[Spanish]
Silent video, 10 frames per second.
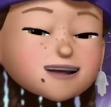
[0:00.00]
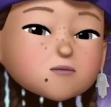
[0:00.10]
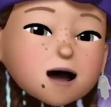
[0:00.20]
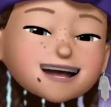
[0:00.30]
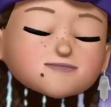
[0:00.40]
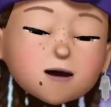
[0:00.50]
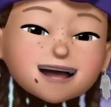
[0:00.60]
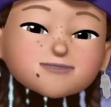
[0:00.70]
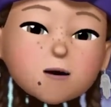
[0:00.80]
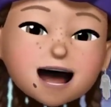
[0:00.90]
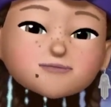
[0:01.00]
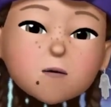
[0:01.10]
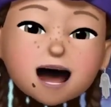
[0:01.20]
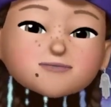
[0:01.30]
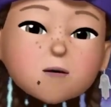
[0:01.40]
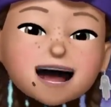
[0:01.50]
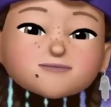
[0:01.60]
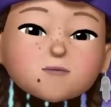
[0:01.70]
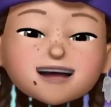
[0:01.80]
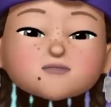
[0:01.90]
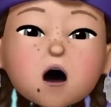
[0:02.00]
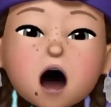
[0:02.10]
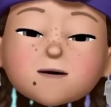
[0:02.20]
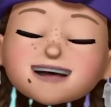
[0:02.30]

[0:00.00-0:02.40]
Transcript: Si la vida parece difícil en este momento,